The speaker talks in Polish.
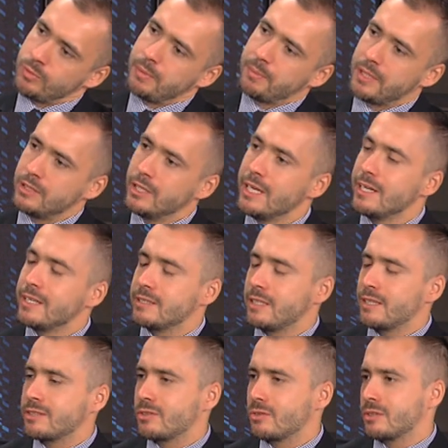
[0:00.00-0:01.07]
żeby pan
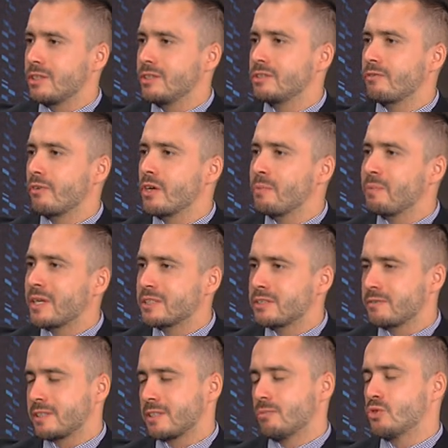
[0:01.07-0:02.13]
teraz o tej swojej pracy
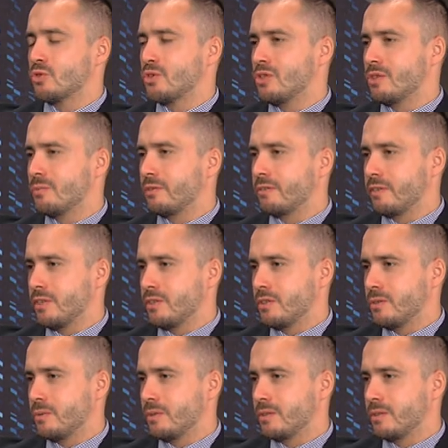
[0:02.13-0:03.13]
w samorządzie opowiedział.